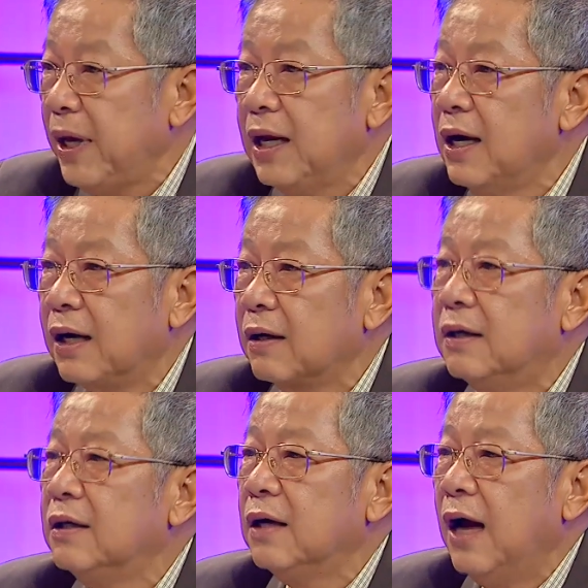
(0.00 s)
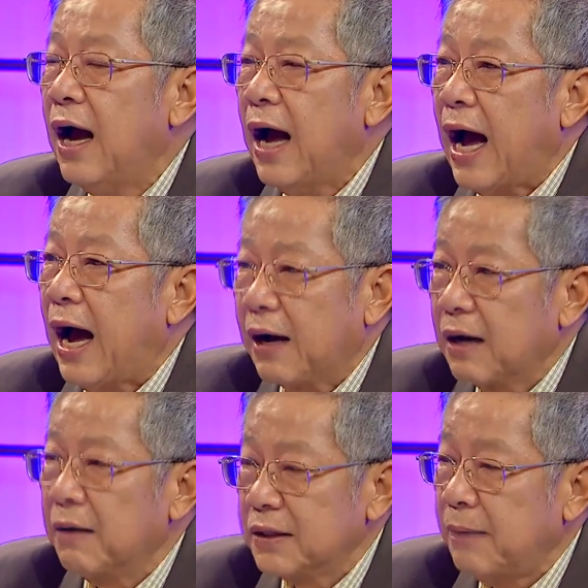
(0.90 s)
มีเรื่องคือรู้สึก
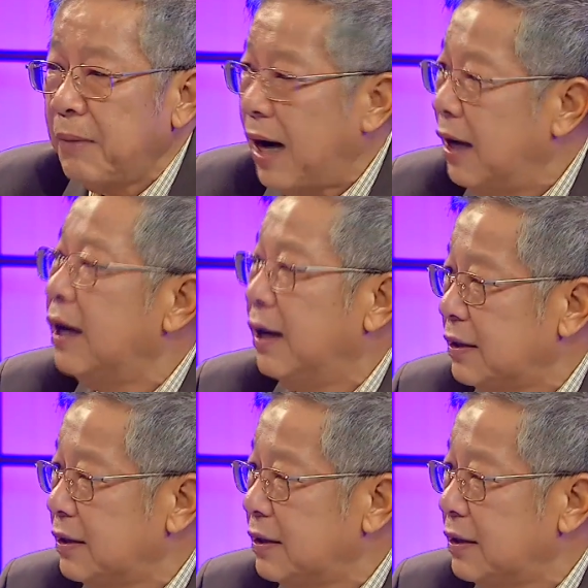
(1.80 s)
จะชิงไห